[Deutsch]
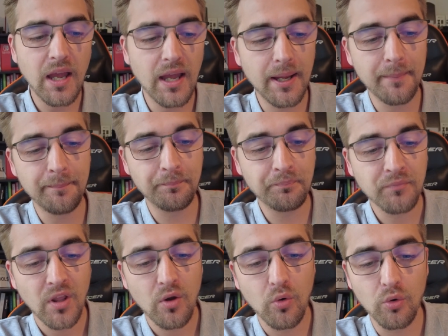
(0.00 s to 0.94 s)
ähm,
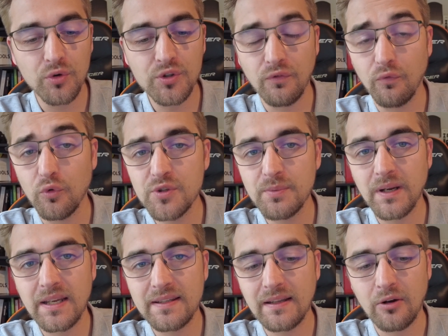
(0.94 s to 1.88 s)
und wo es
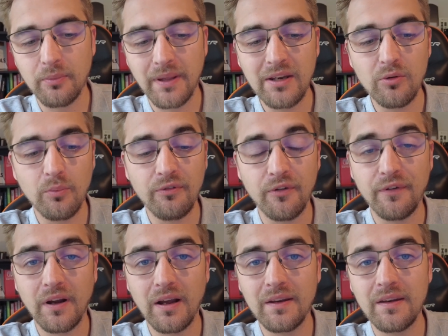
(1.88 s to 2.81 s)
wirklich darum geht, um
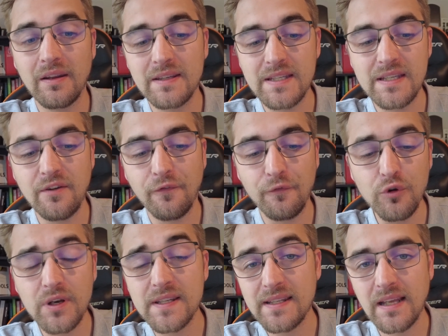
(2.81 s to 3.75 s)
Verfahren, die
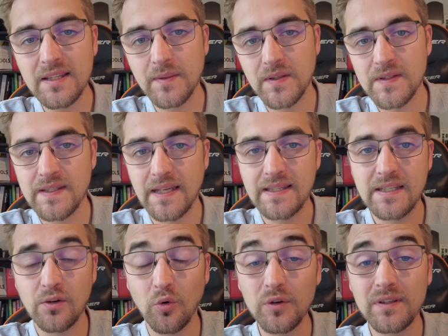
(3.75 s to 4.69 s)
für das Jahr
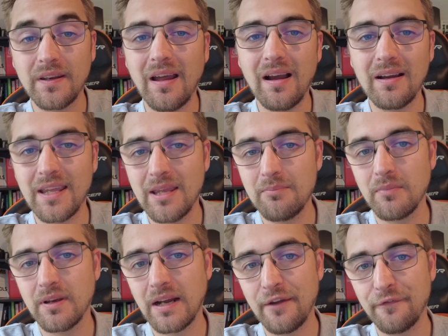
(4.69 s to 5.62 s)
2016 und danach
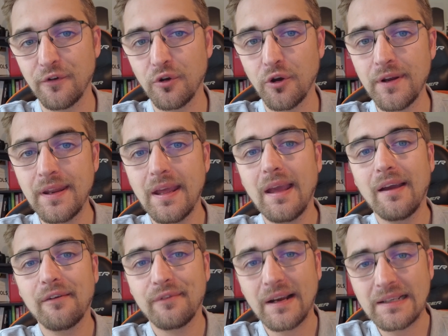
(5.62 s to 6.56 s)
eben greifen können.
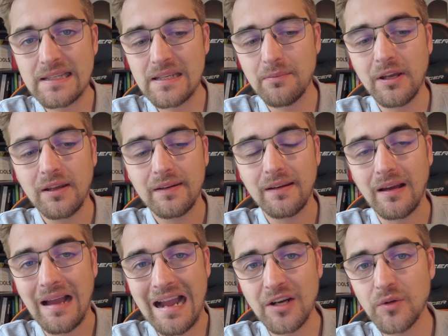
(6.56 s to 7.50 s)
Fakt ist aber,
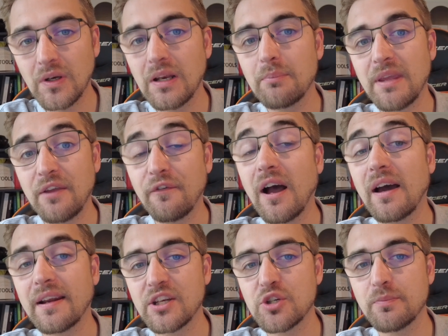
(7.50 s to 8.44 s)
nach aktueller
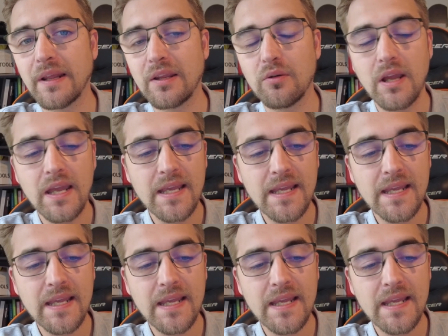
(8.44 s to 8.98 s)
BFH-Rechtsprechung